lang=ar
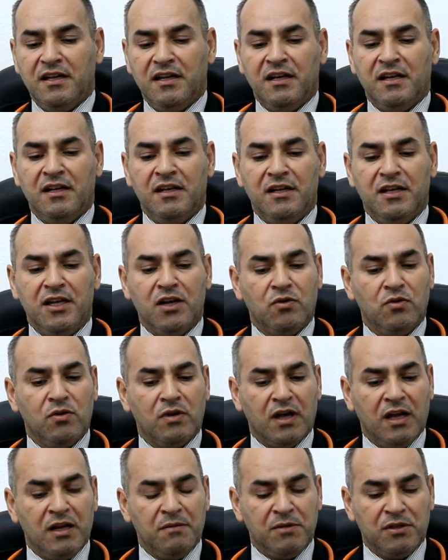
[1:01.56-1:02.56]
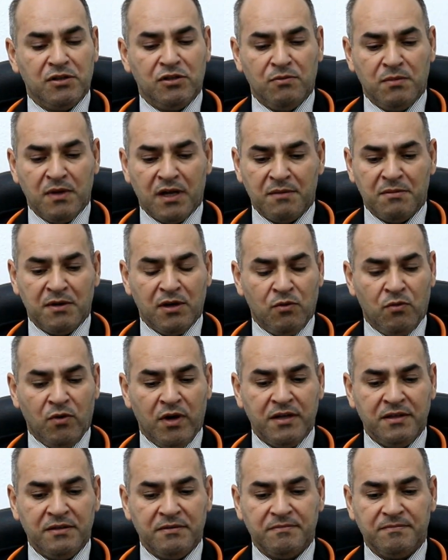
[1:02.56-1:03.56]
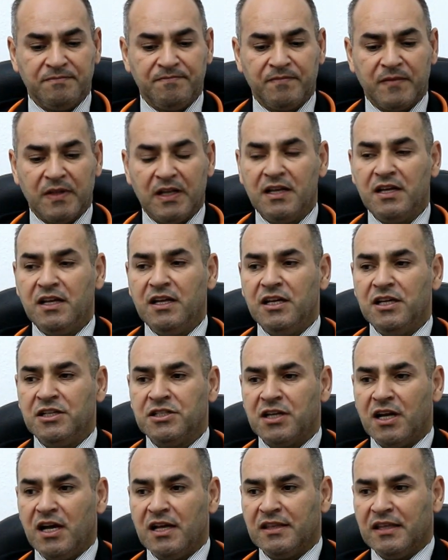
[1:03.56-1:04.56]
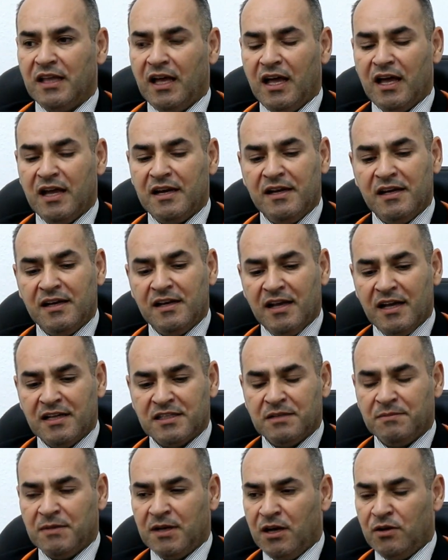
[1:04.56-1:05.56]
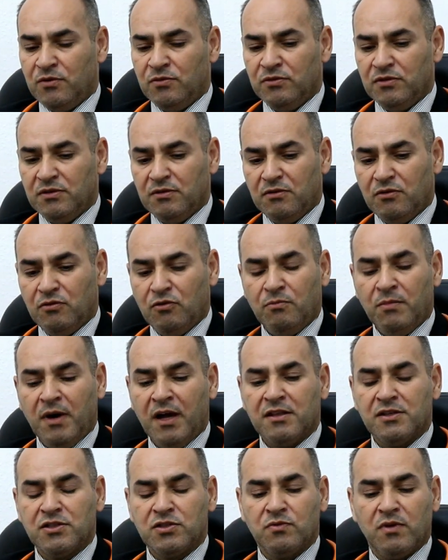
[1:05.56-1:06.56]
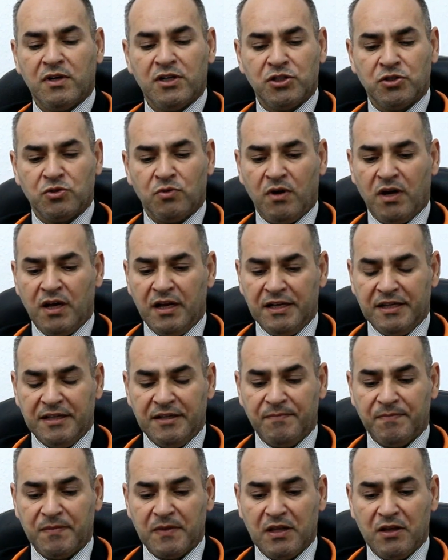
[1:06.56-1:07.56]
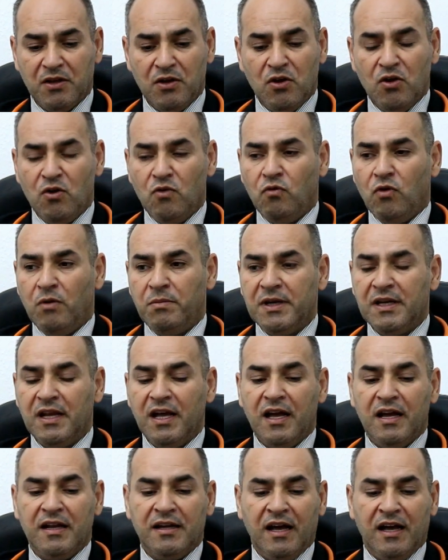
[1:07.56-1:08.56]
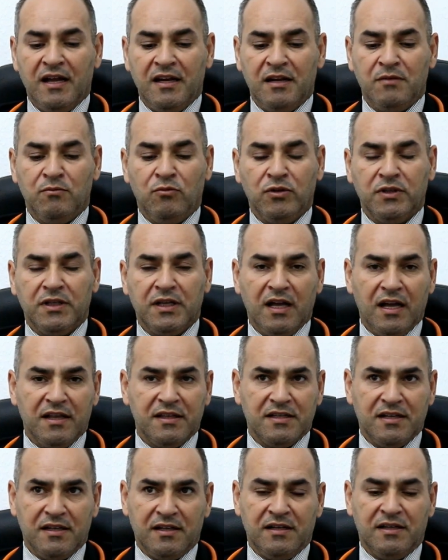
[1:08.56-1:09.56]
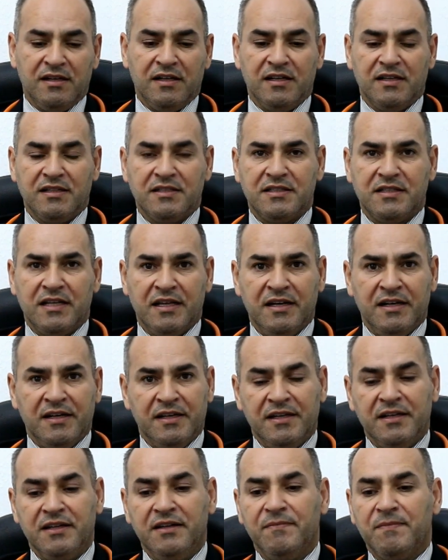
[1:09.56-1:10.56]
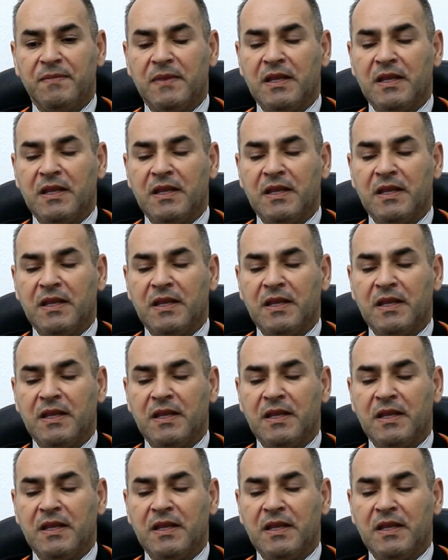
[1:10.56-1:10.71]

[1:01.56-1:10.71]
الإيكو القلب الدبلر الملون إجراء التحاليل اللازمة له وبعض الصور الشواعية وبناء على المعطيات السريرية